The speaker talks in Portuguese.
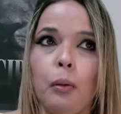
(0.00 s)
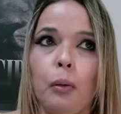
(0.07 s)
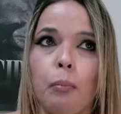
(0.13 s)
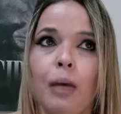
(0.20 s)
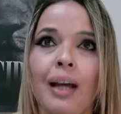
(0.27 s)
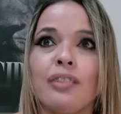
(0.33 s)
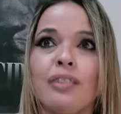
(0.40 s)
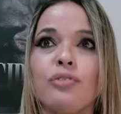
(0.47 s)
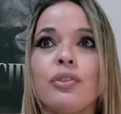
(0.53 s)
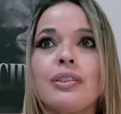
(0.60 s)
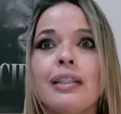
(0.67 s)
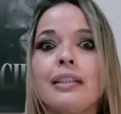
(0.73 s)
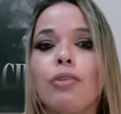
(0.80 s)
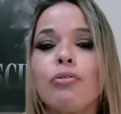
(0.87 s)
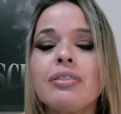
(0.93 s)
mas
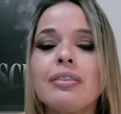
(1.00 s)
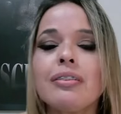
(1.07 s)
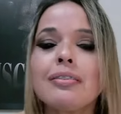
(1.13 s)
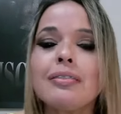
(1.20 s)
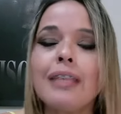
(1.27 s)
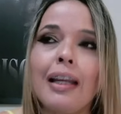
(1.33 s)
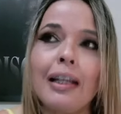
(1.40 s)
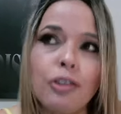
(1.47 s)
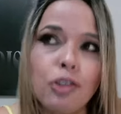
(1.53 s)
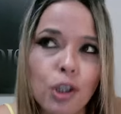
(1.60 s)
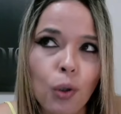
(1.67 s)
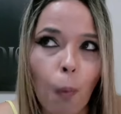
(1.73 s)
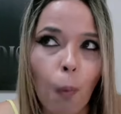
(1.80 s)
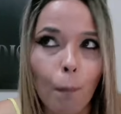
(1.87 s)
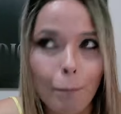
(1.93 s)
você não se
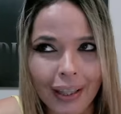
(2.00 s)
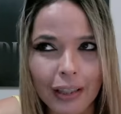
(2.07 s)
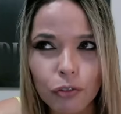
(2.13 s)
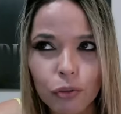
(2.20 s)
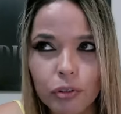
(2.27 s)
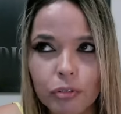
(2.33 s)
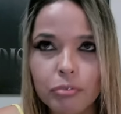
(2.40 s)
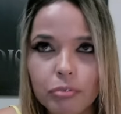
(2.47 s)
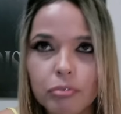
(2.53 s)
sente com medo.